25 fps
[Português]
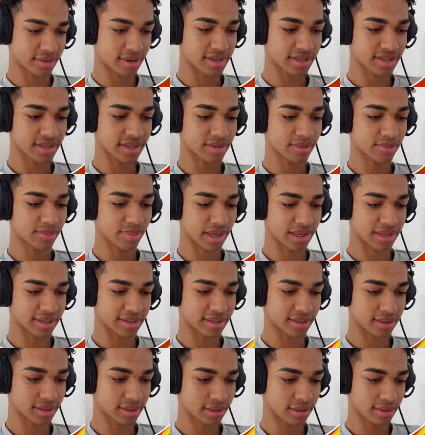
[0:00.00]
quase que eu não
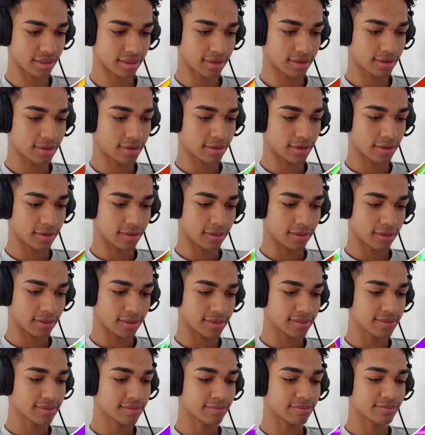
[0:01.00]
passo.
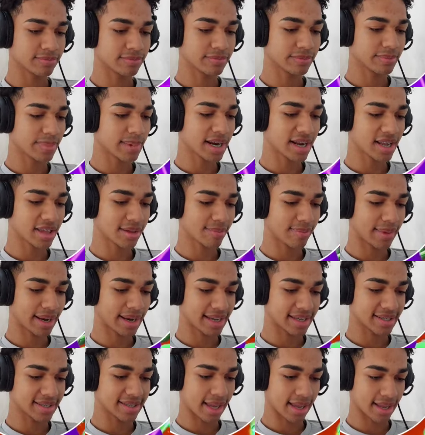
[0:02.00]
Parar de
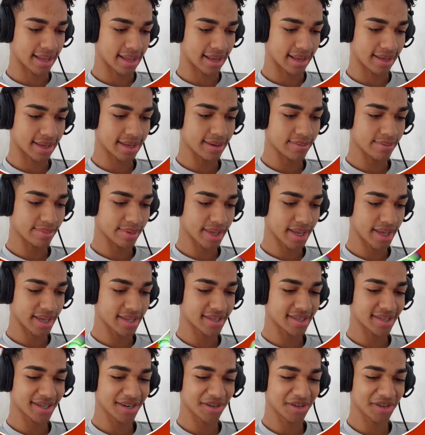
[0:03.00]
palhaçada aqui,
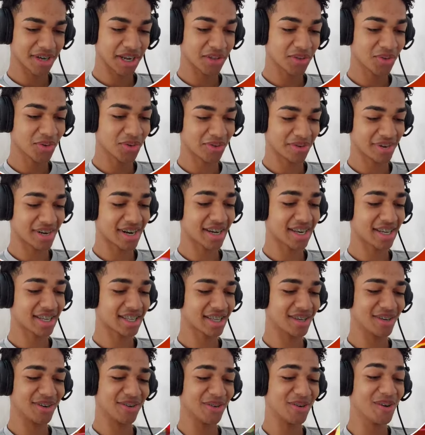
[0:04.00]
porque senão eu já tô vendo aqui
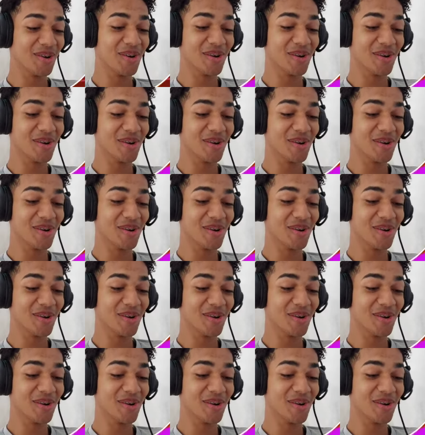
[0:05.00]
dando